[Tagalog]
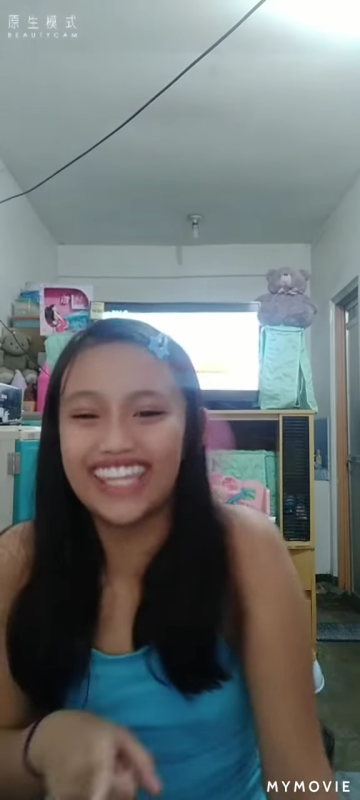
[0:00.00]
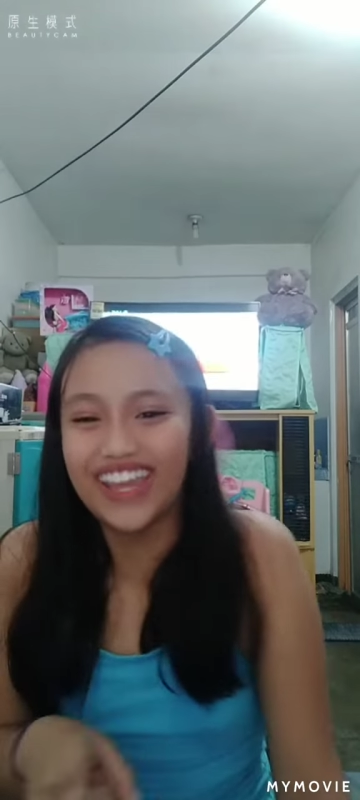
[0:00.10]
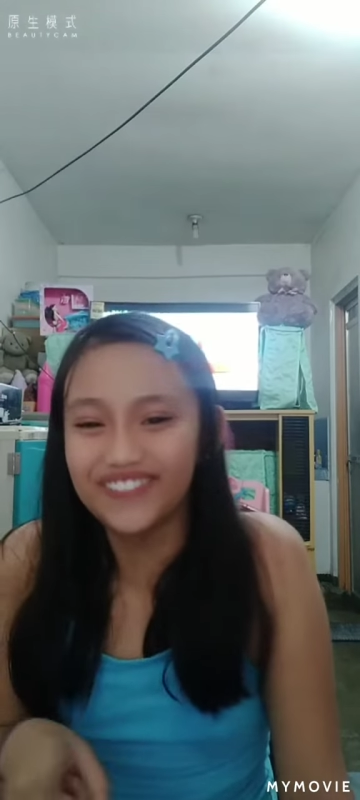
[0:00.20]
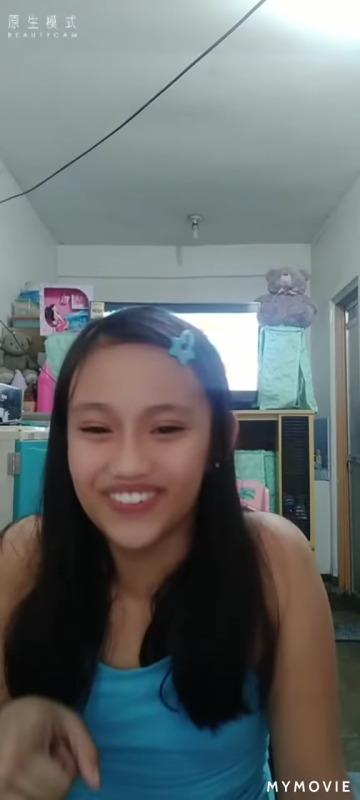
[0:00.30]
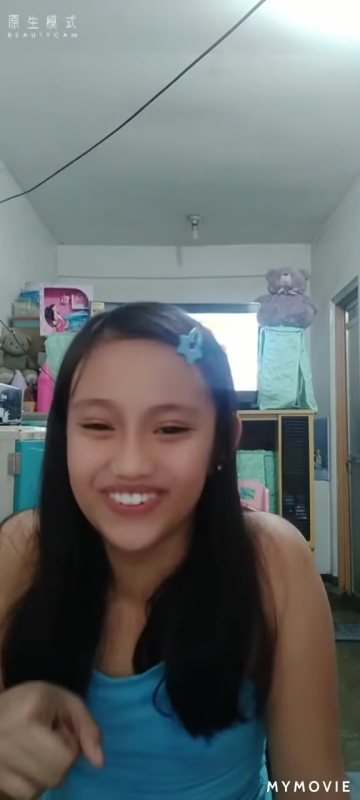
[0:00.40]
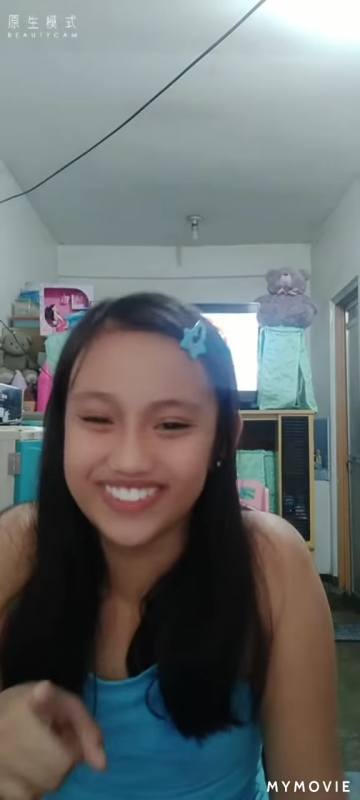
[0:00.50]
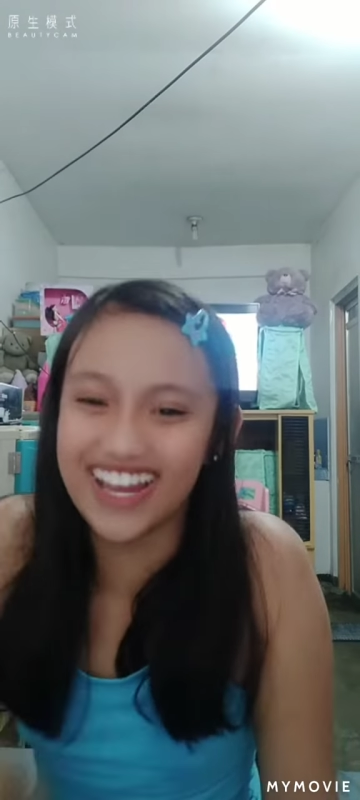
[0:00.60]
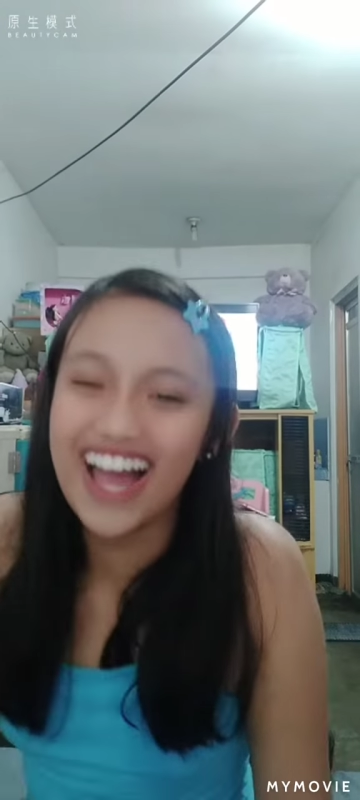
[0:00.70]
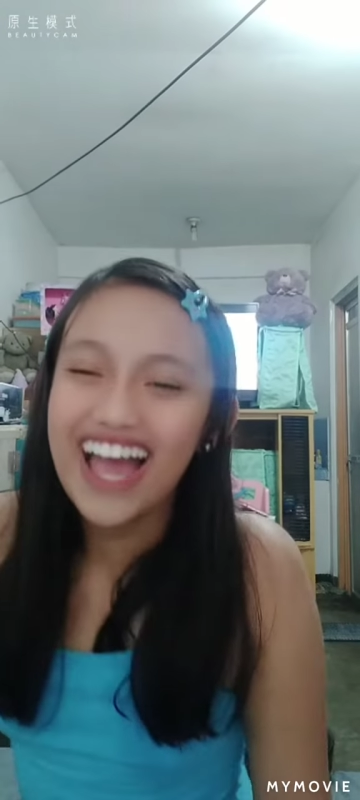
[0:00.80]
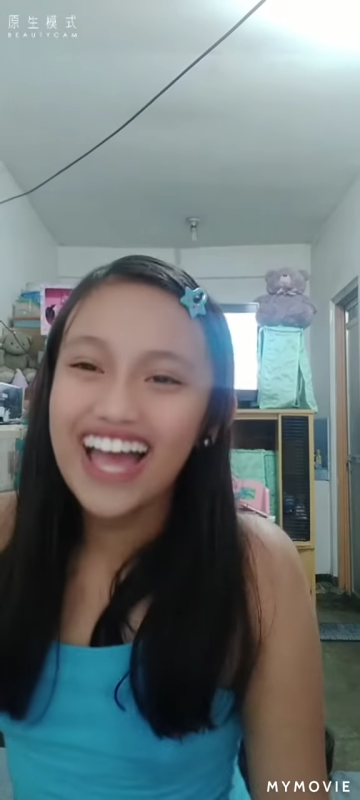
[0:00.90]
nanay po
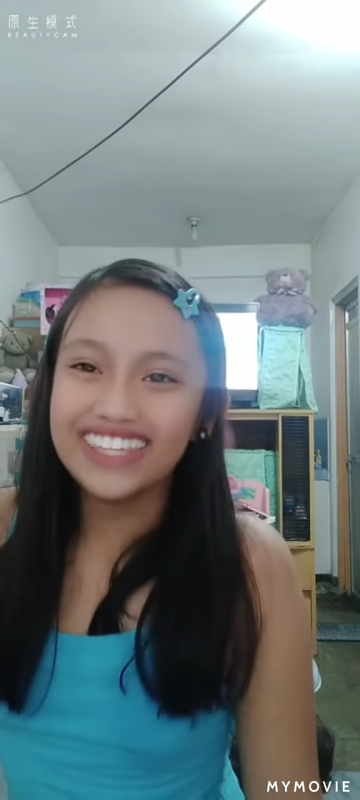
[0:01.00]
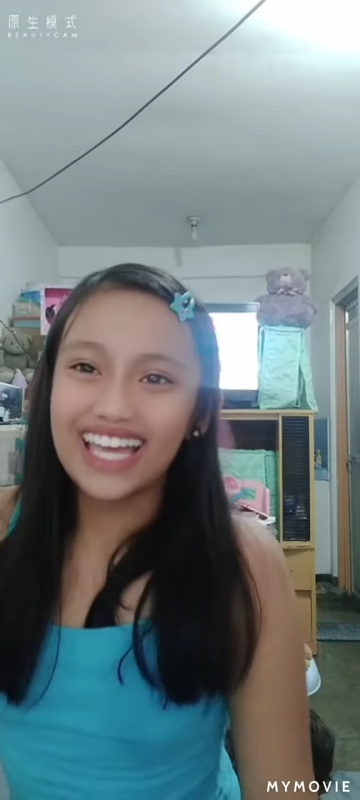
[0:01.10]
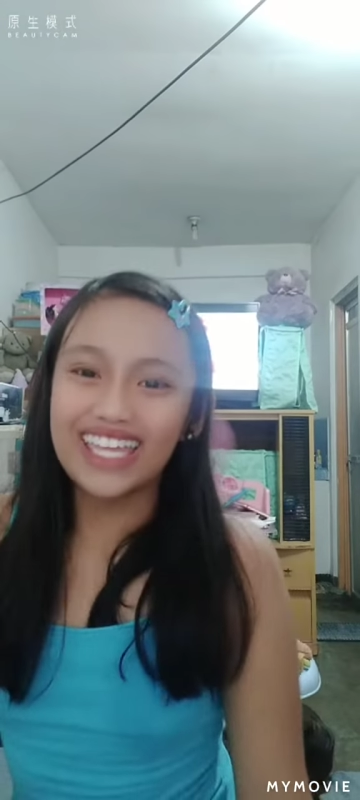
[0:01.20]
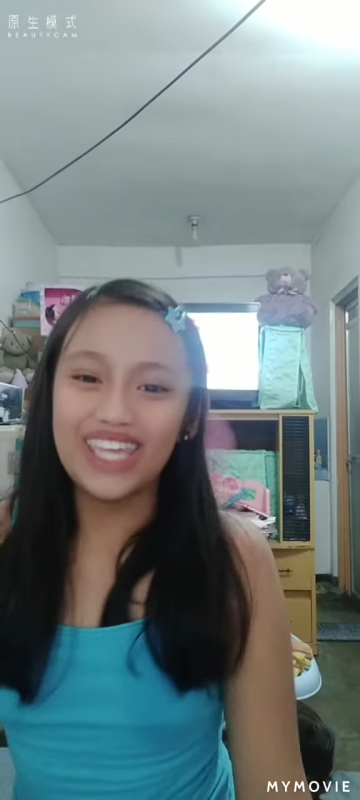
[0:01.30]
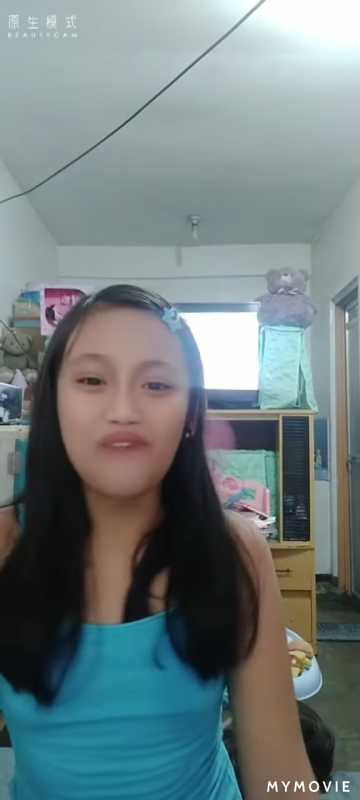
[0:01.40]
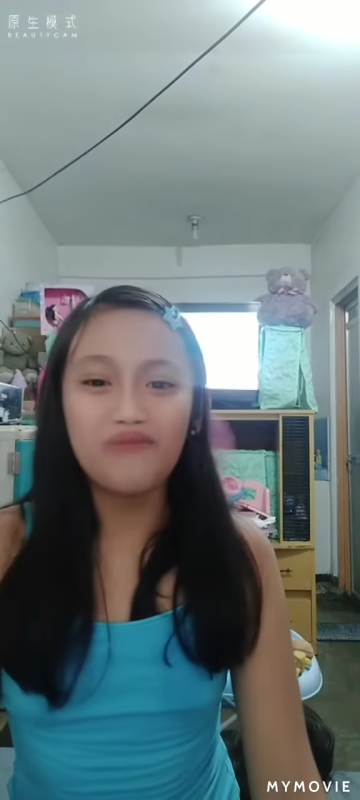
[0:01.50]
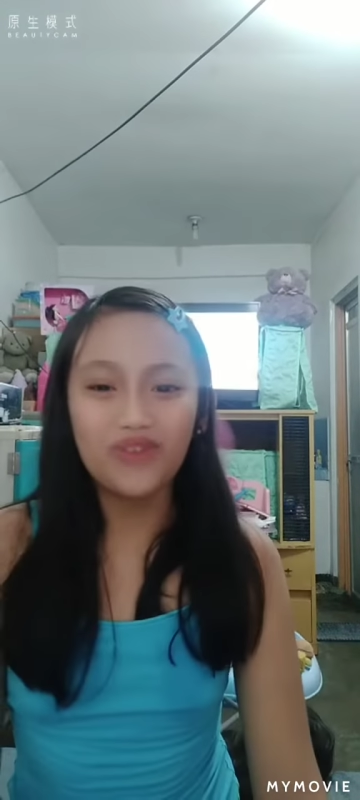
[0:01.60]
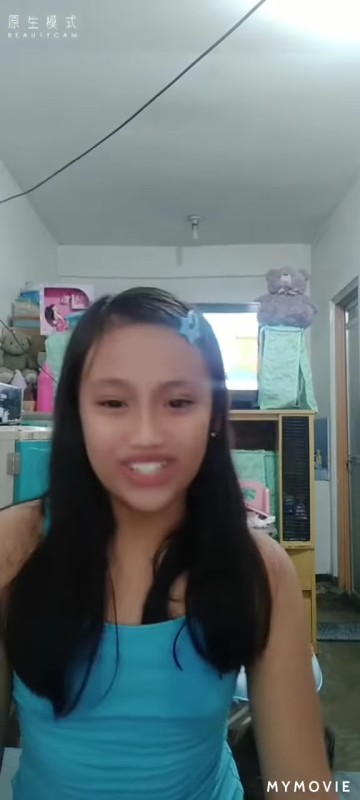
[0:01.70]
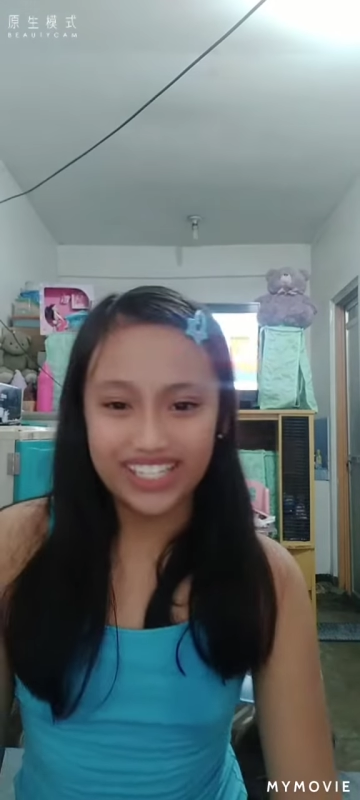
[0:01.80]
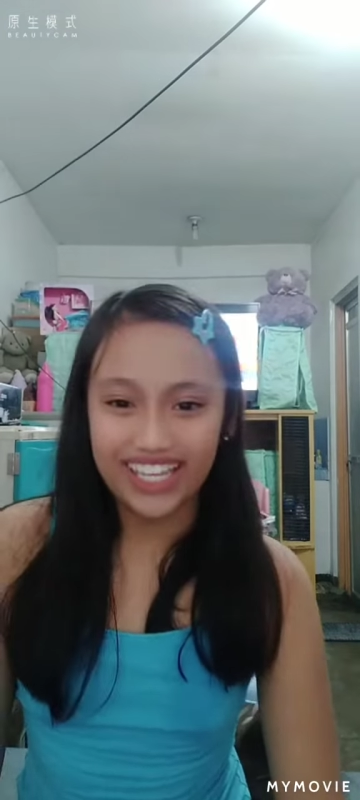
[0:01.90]
siya. Nanay
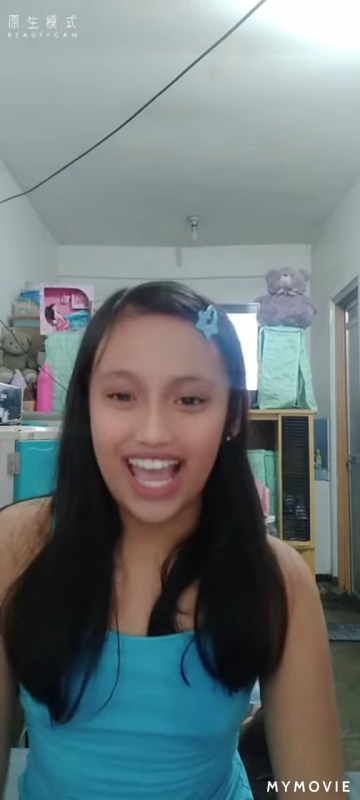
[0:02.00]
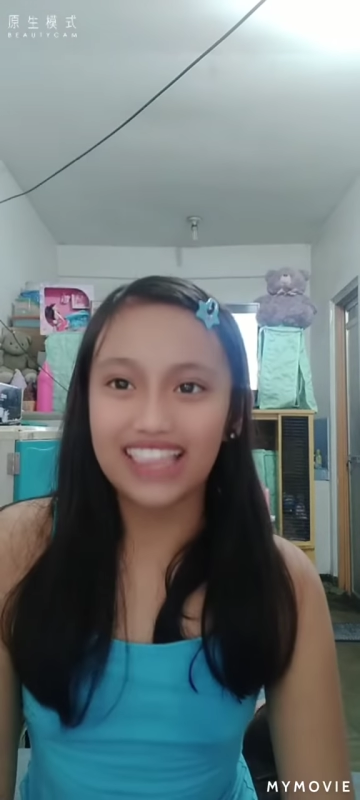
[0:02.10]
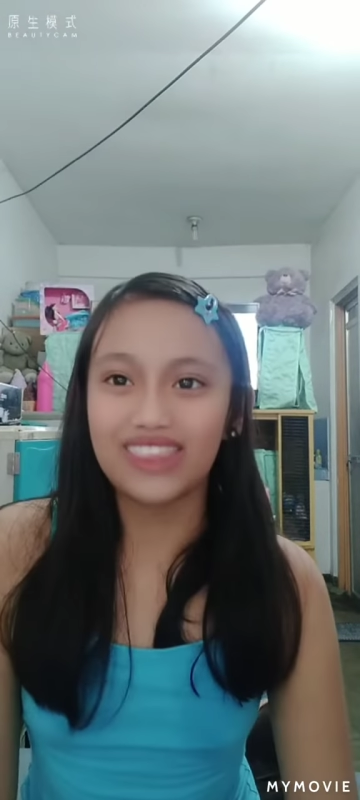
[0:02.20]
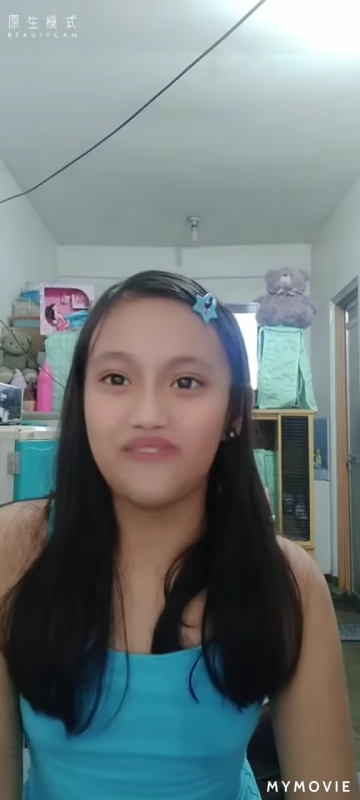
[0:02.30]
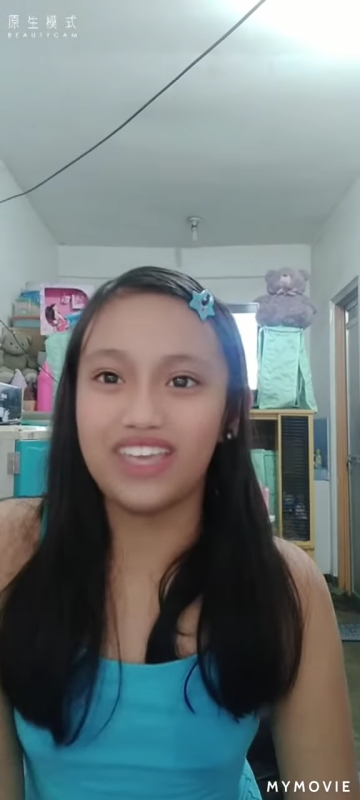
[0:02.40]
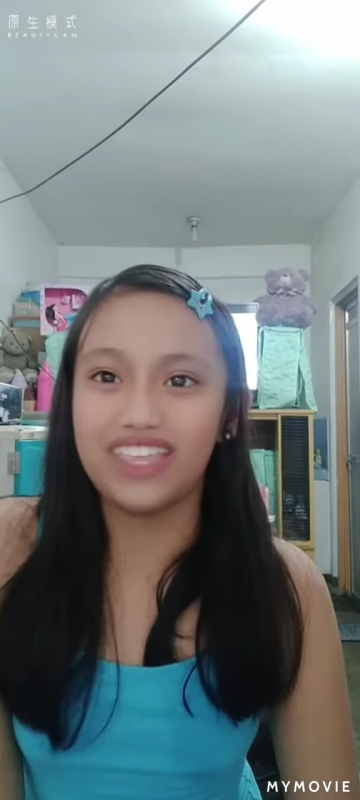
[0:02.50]
po siya ni Ate